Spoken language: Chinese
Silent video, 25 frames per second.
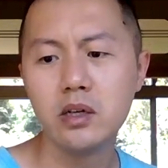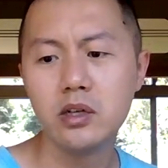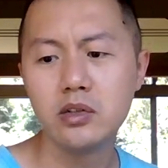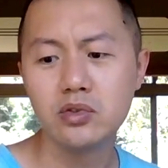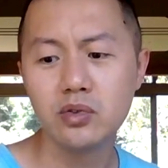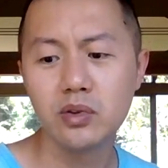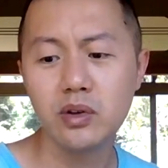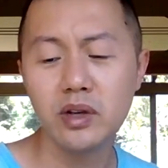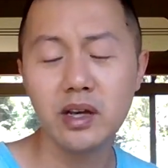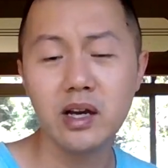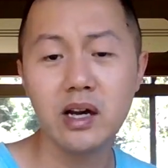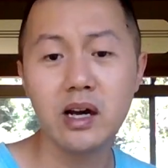
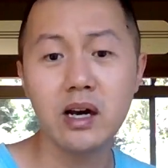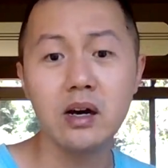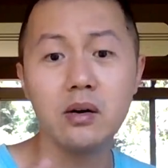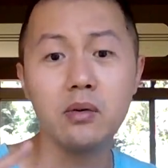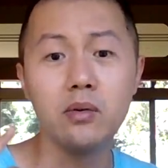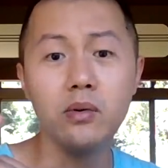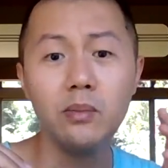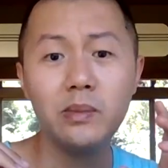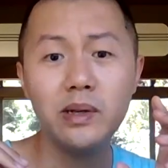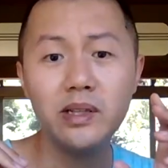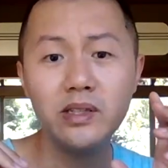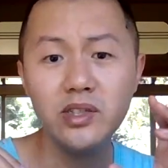所以啊，
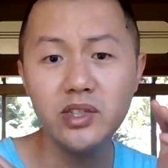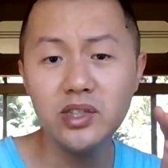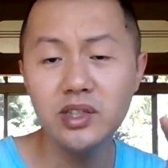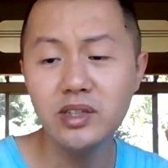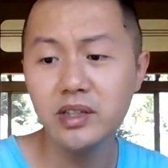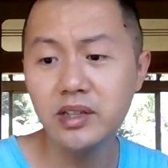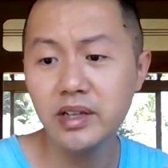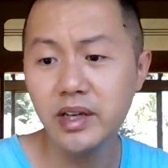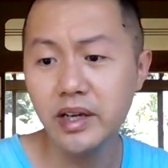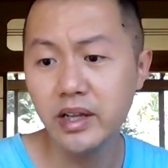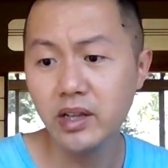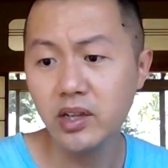我们
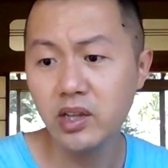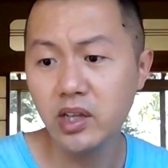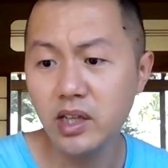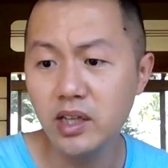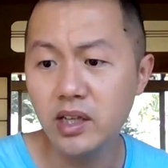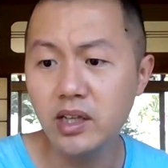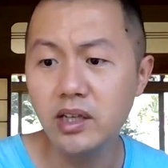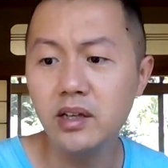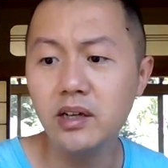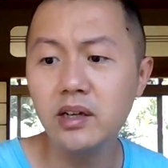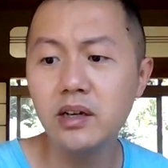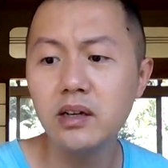今天
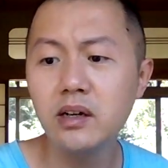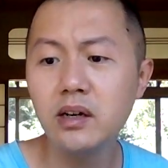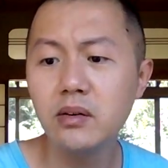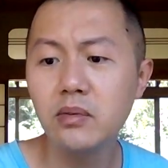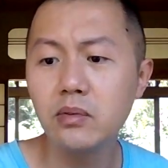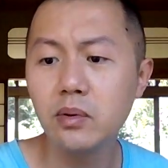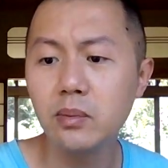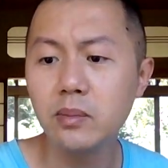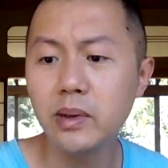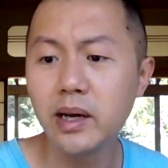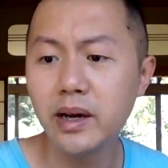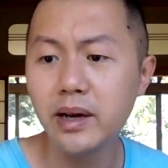第一个，
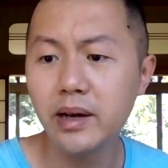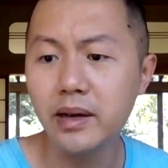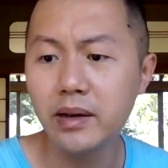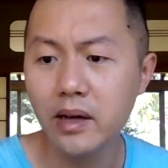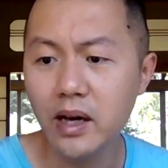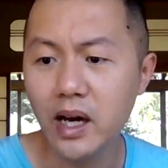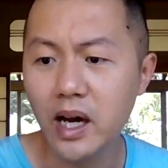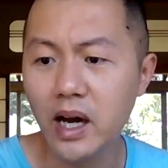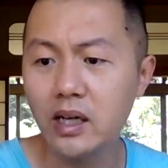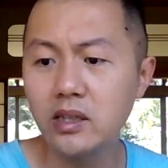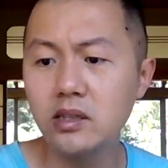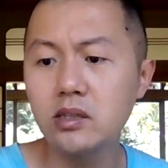我们
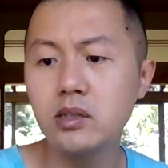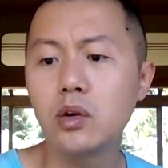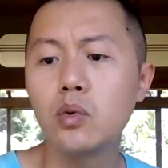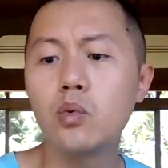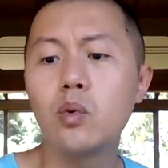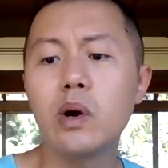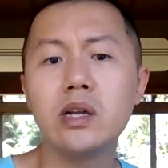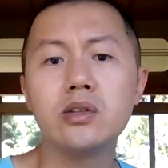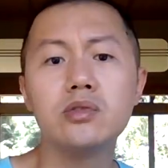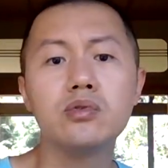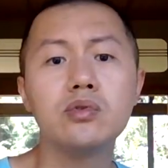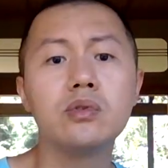还是
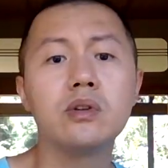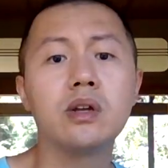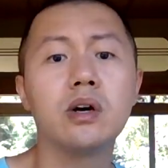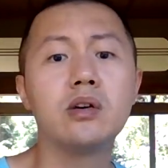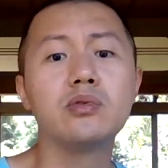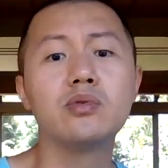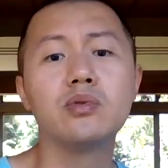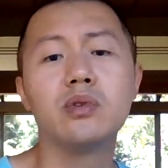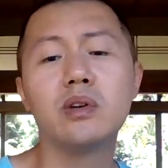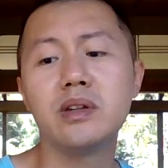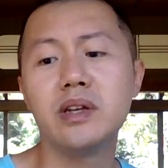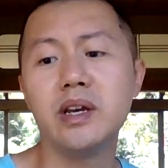关注到
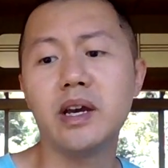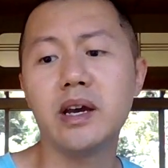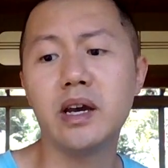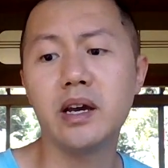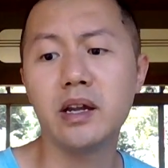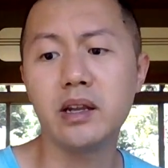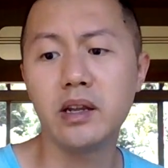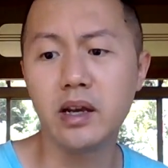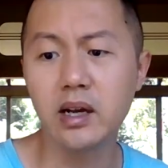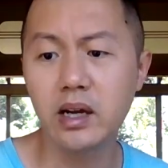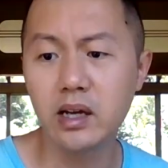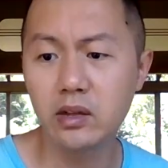昨
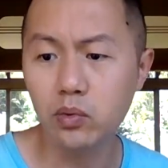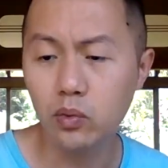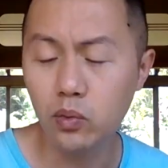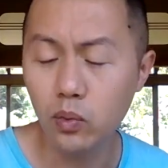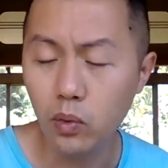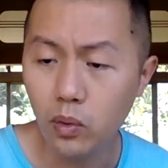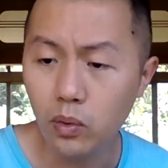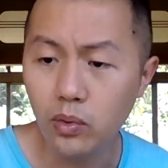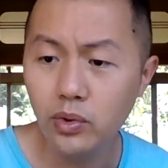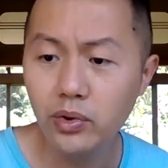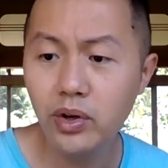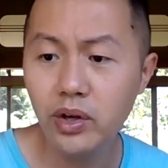天，你看
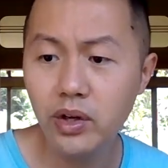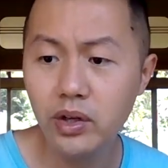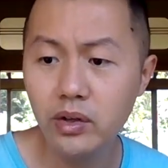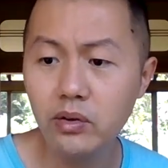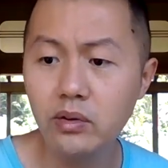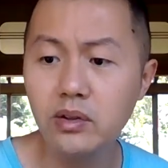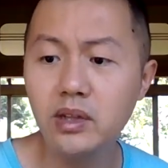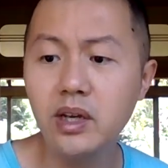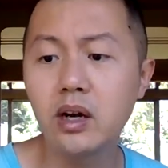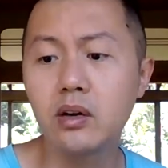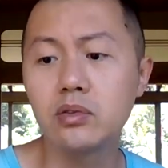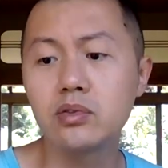国务院
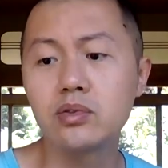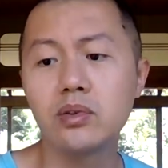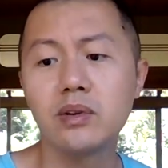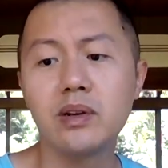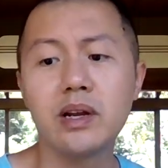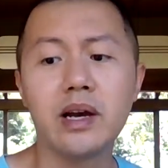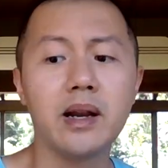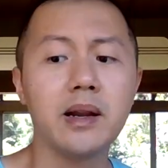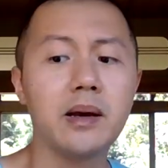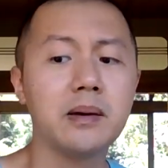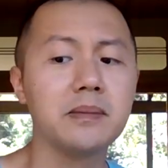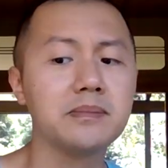又跳出
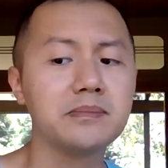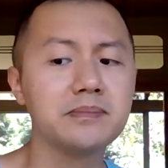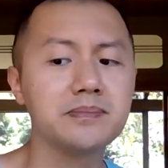来了。